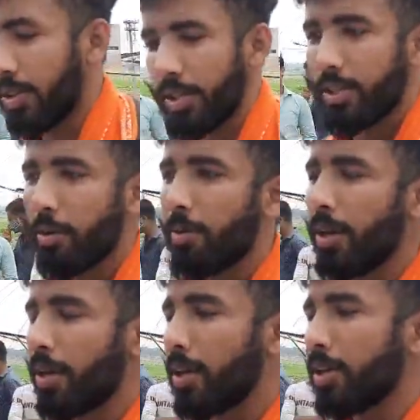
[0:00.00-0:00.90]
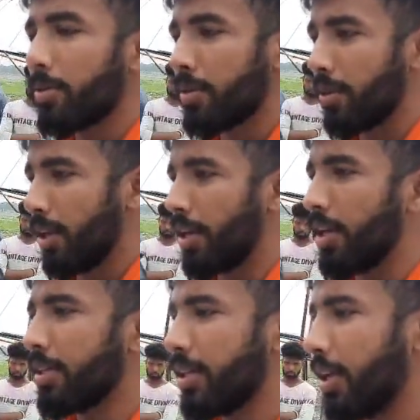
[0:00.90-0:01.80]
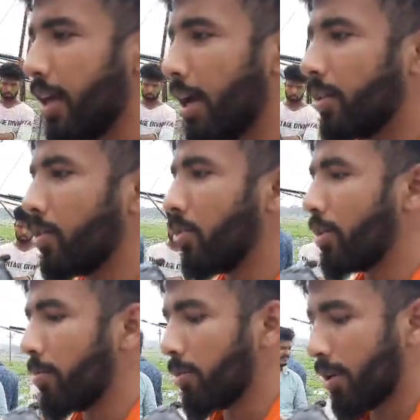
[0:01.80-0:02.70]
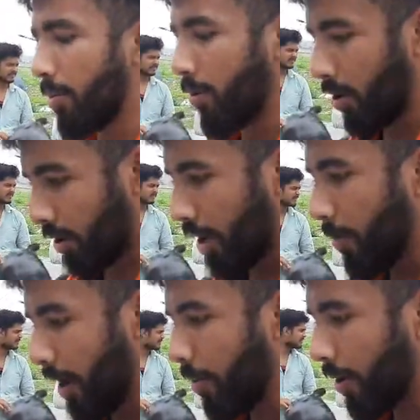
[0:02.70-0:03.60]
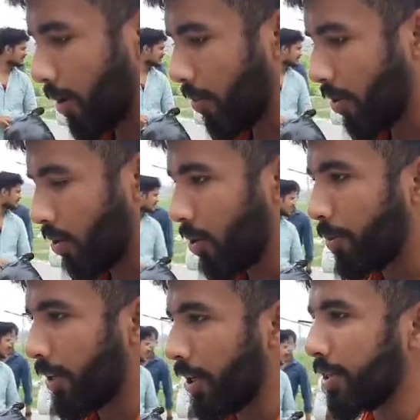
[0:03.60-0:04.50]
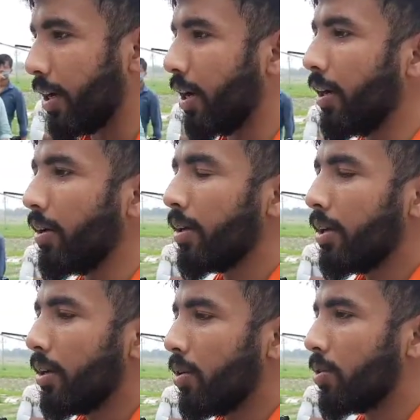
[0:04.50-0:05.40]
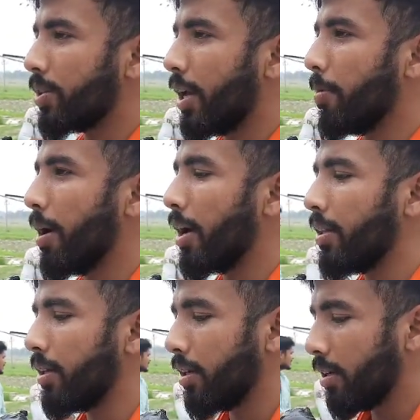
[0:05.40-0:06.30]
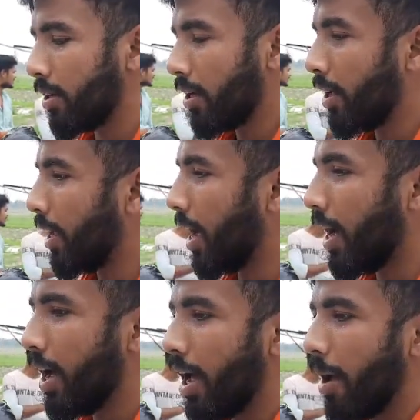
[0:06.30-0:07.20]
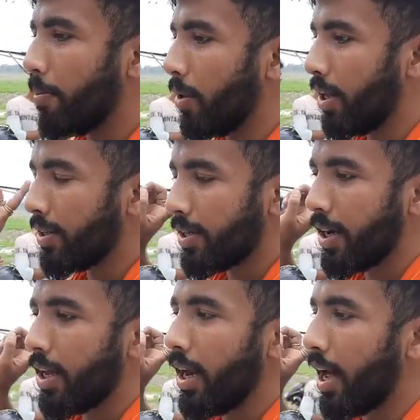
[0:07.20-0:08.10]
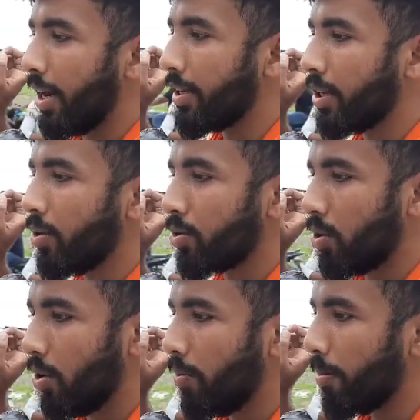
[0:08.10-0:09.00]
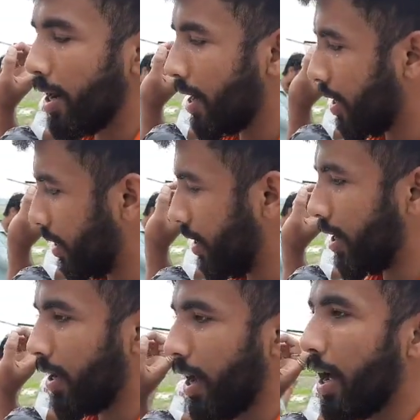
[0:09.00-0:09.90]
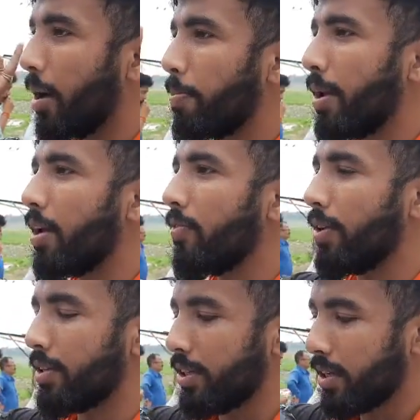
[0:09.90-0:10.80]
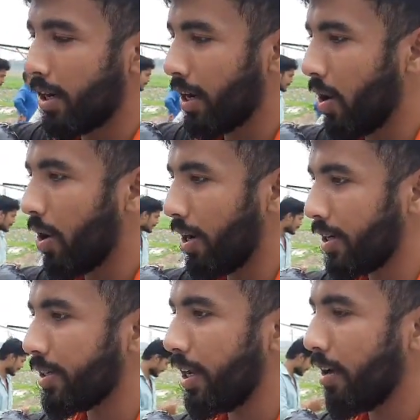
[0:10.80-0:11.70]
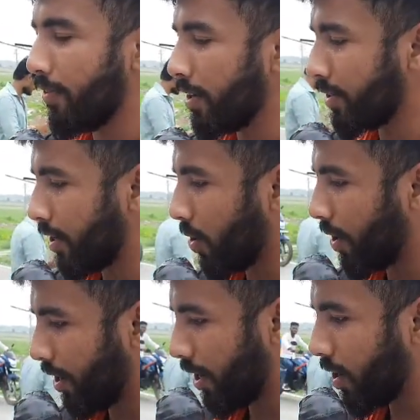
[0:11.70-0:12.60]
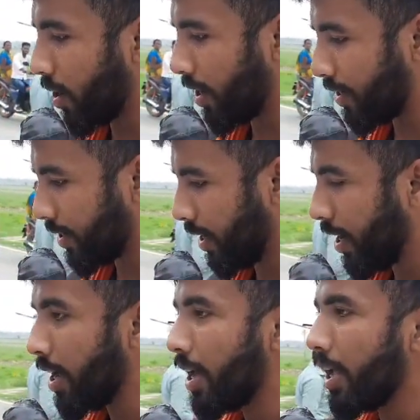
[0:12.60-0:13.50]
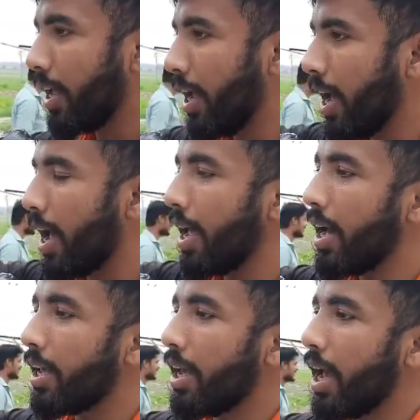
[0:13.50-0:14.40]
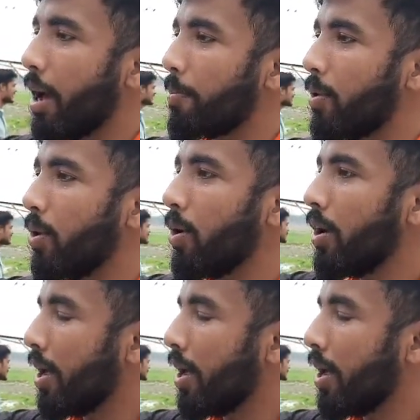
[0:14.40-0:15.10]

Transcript: जिस समय इक्कीस इक्कीस की रात को जब उसकी मौत के बारे में हम लोगों को पता चला उसके बाद यहाँ एम्बुलेंस ने लाने से उसको मना कर दिया यहाँ पे वीसी सर का ऑर्डर से या फिर सिक्योरिटी के ऑर्डर से ये आया कि आपको